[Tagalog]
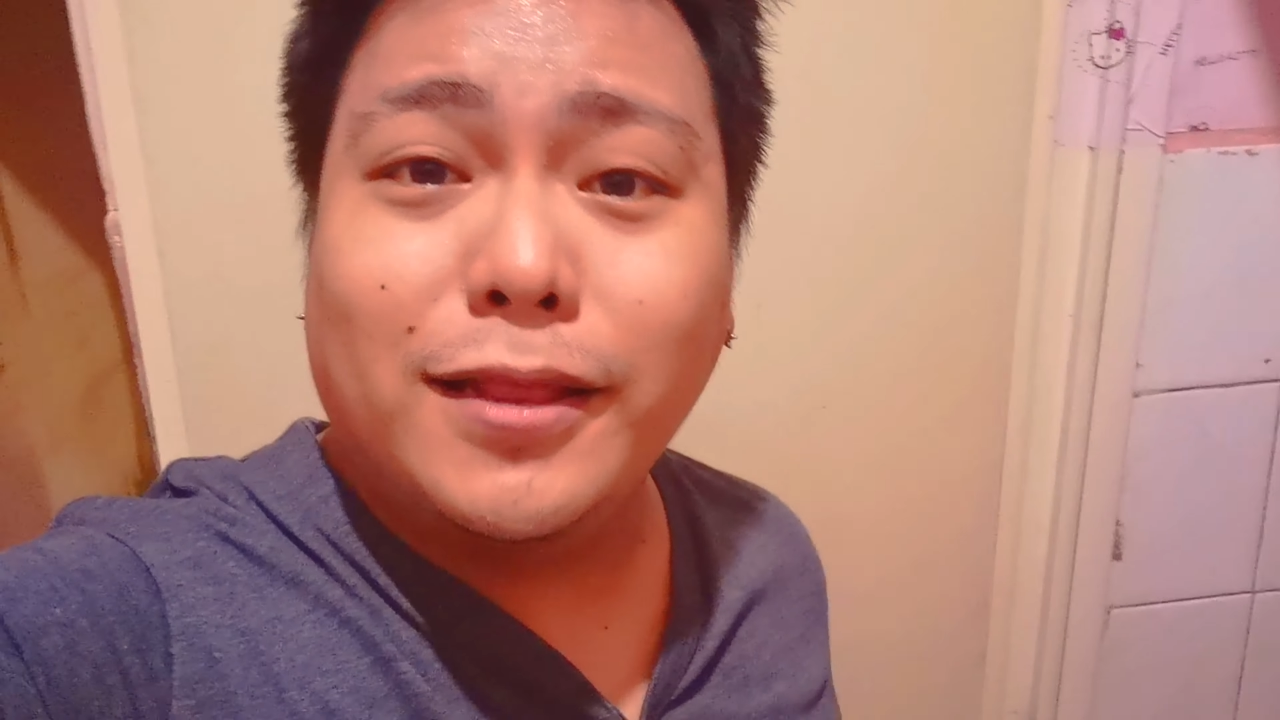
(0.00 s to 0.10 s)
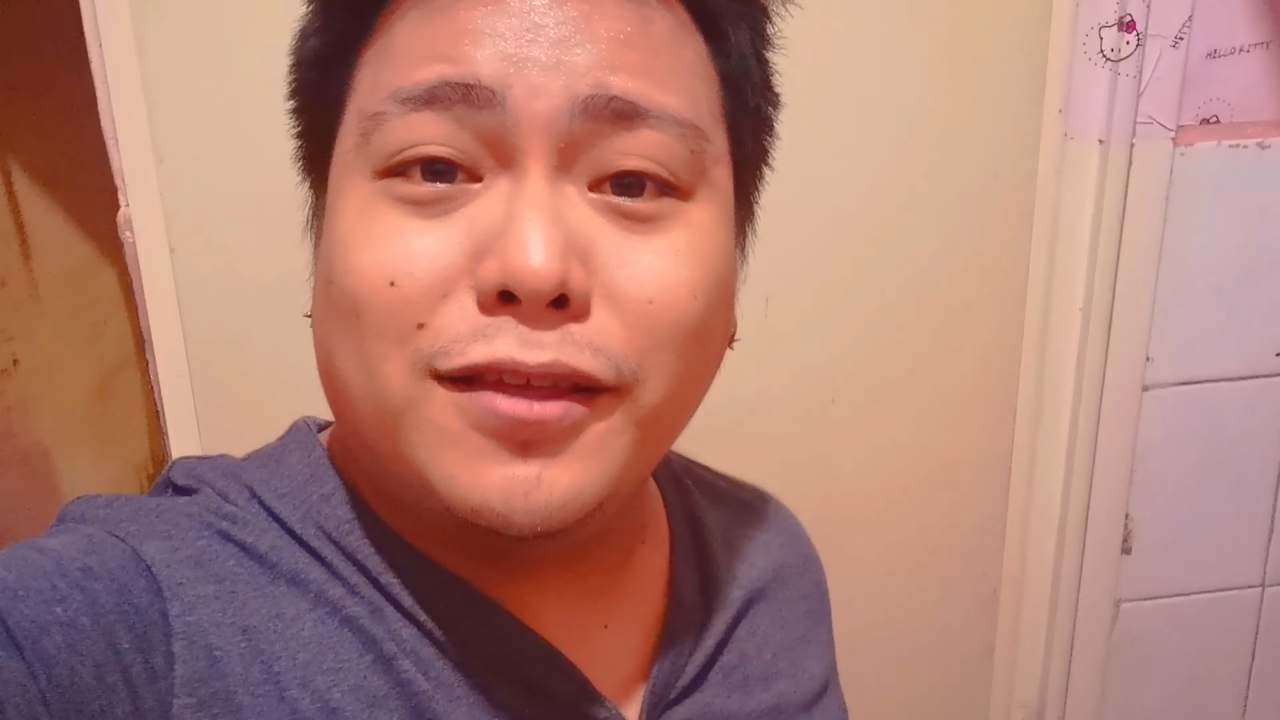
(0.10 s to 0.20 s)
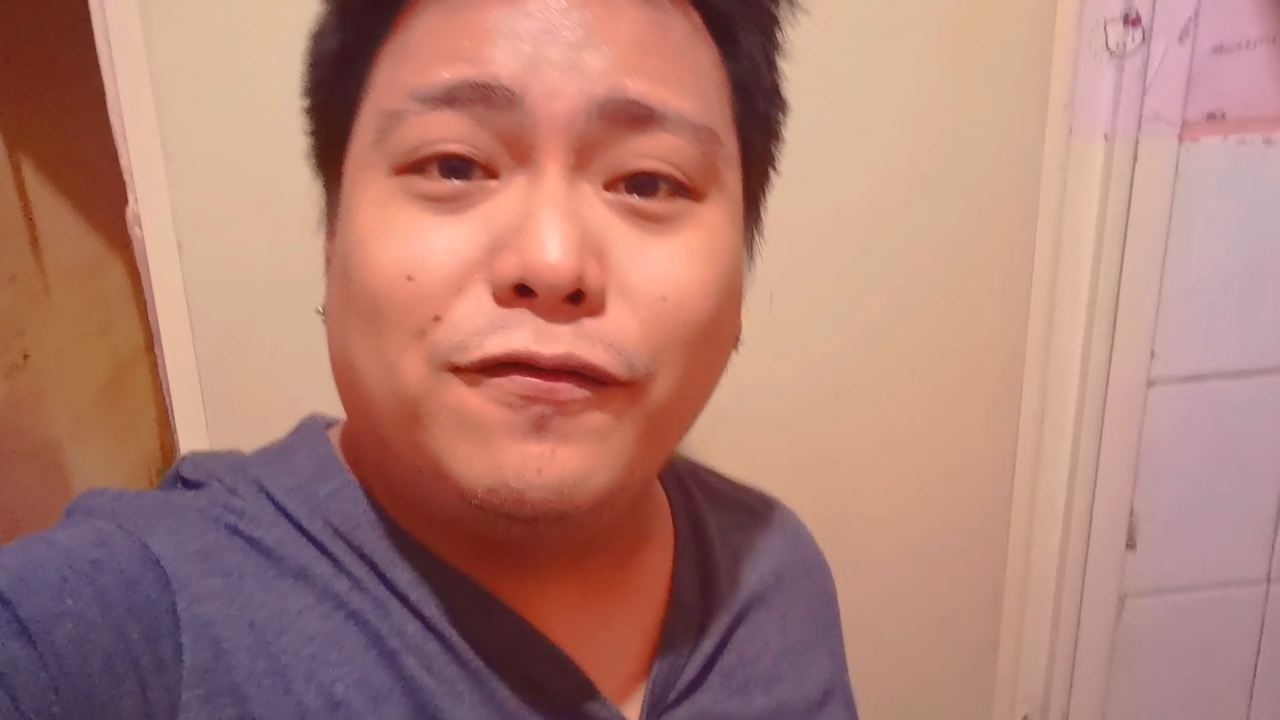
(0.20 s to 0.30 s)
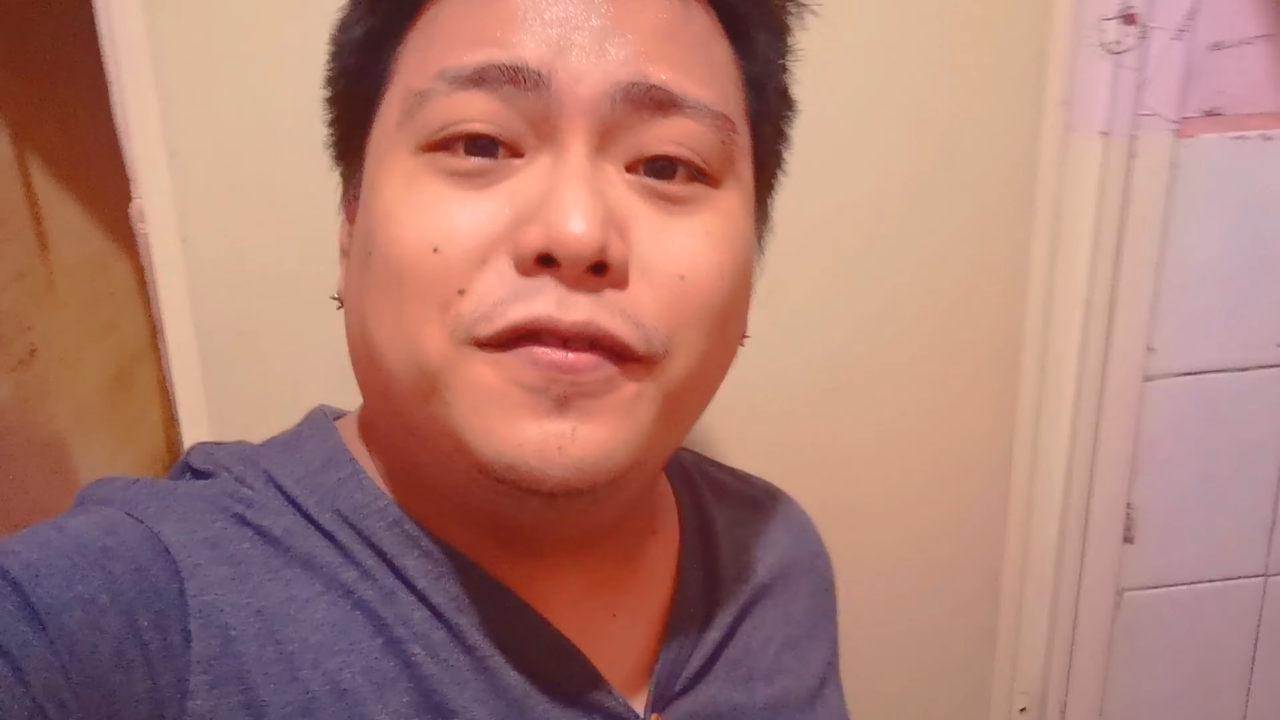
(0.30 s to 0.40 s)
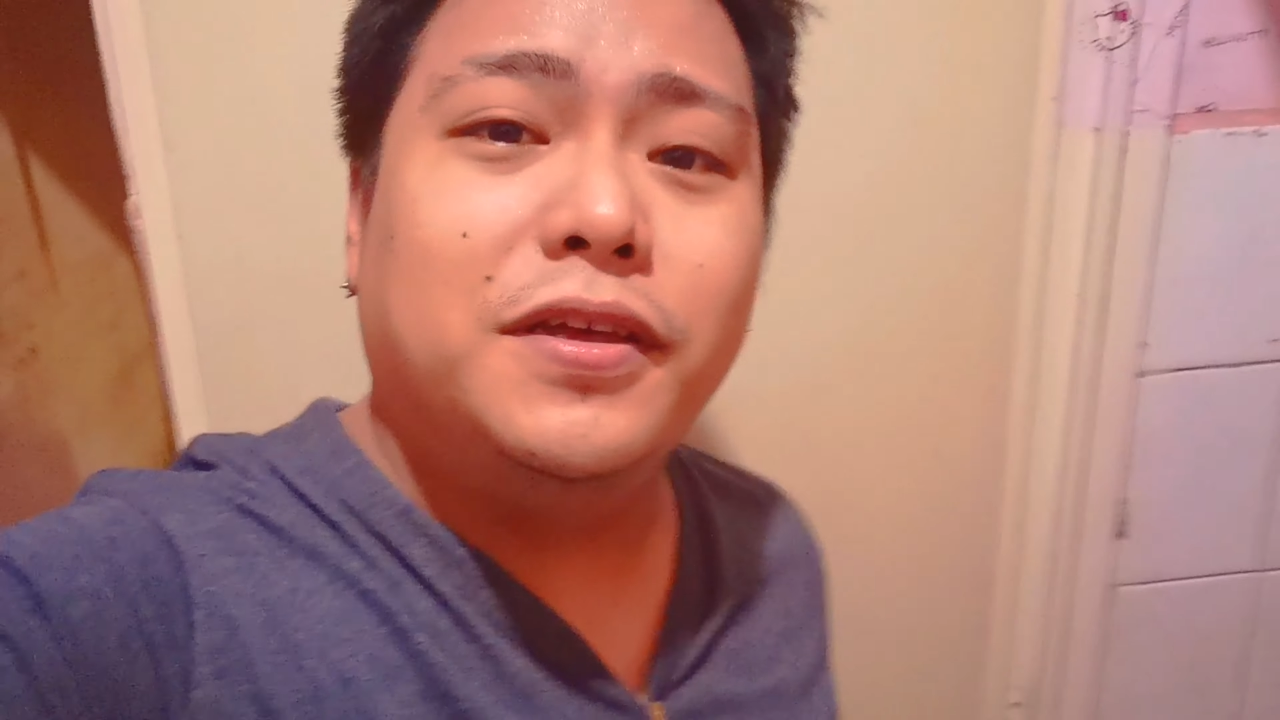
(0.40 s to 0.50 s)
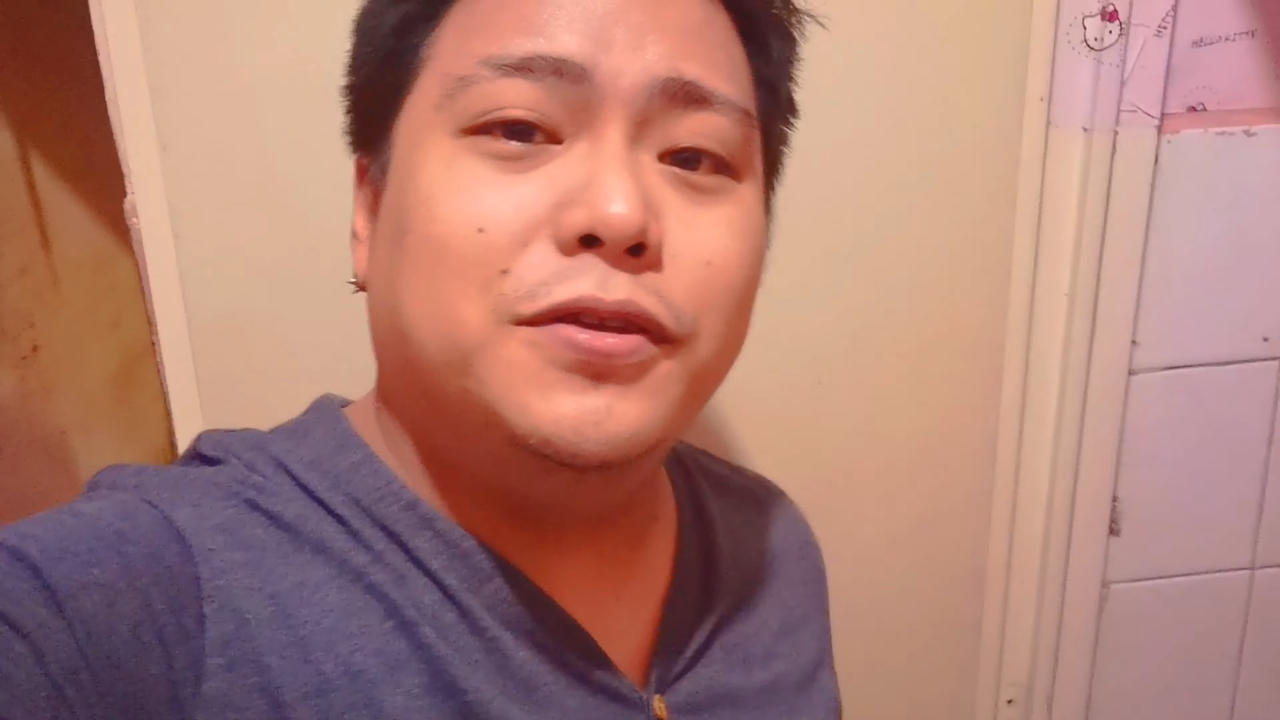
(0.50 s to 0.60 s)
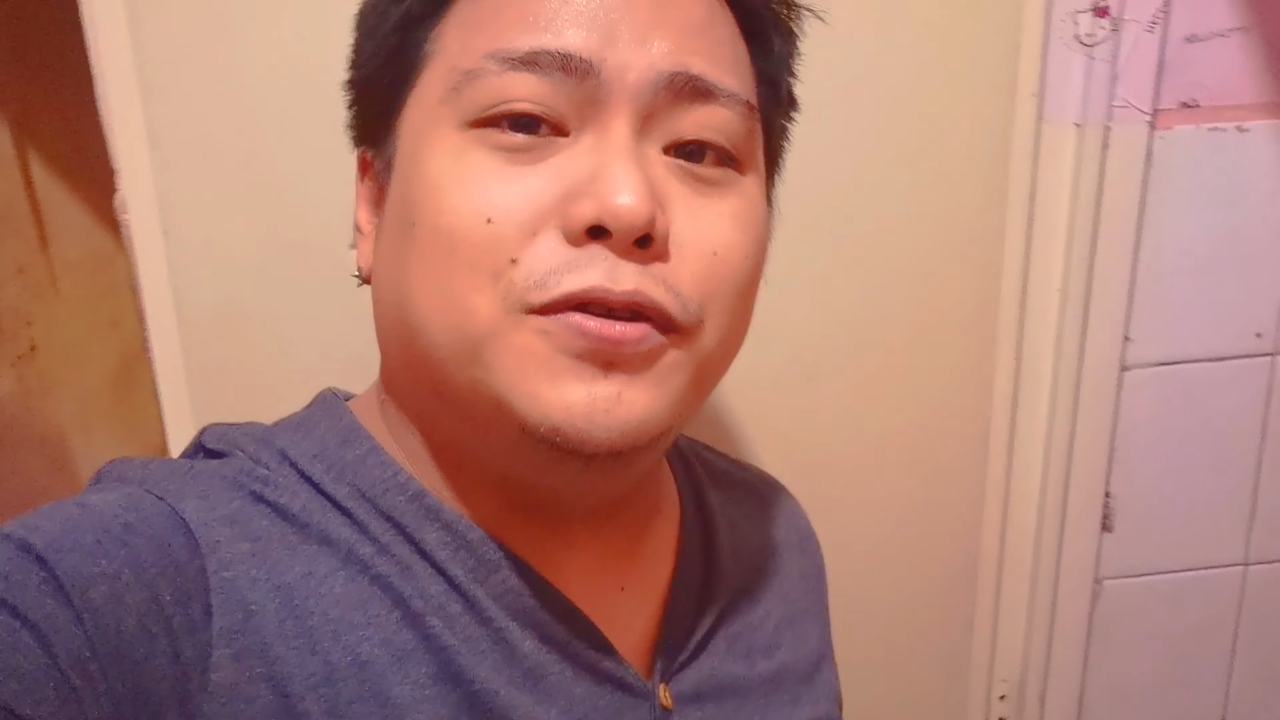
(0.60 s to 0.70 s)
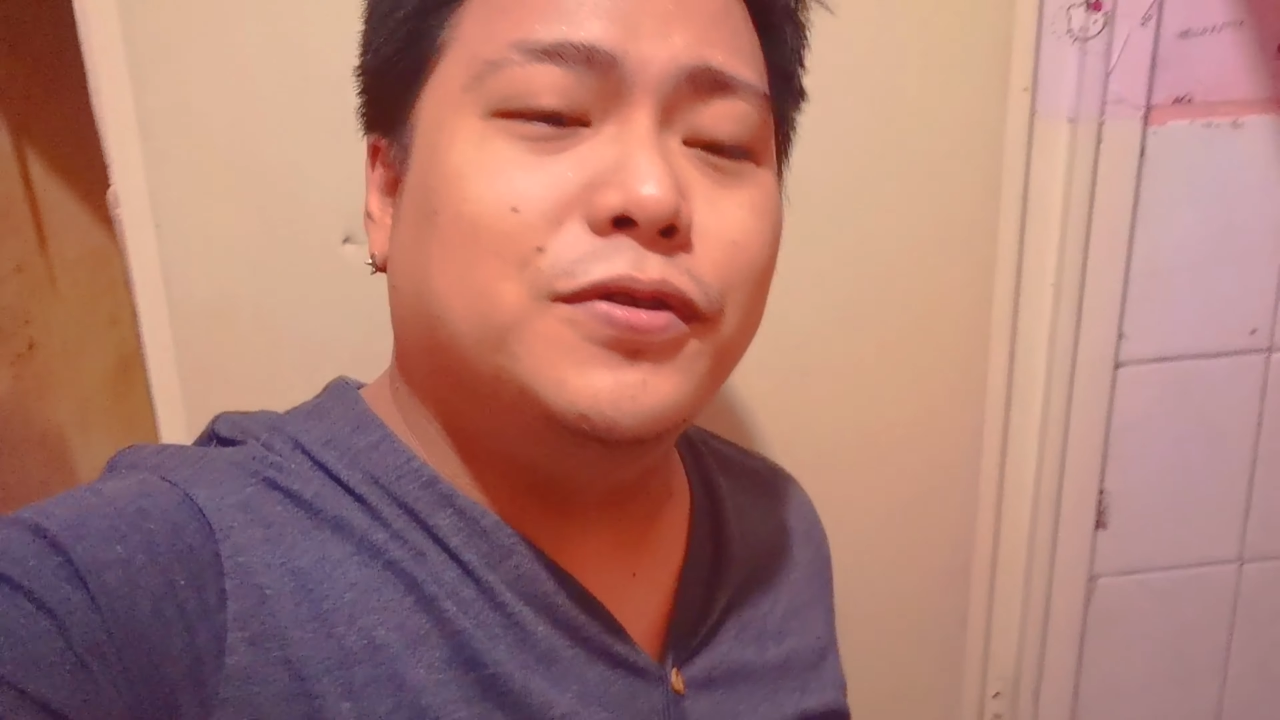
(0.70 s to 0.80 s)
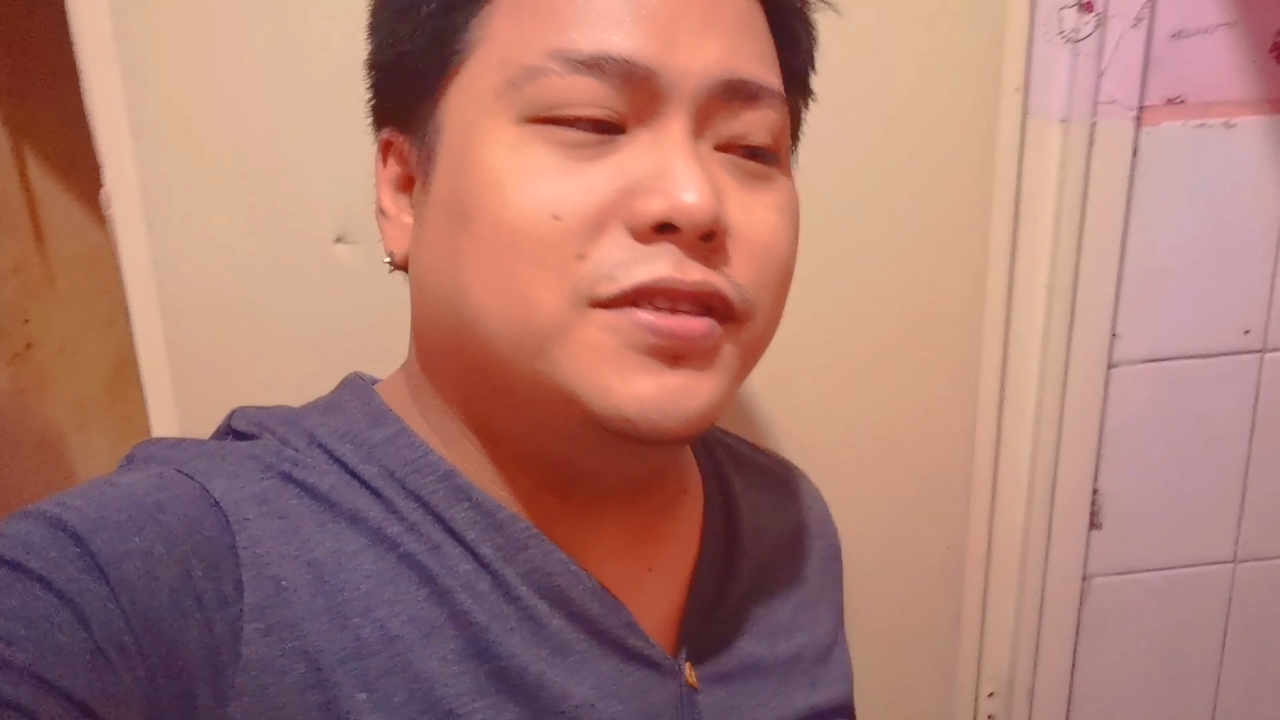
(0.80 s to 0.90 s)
nating video.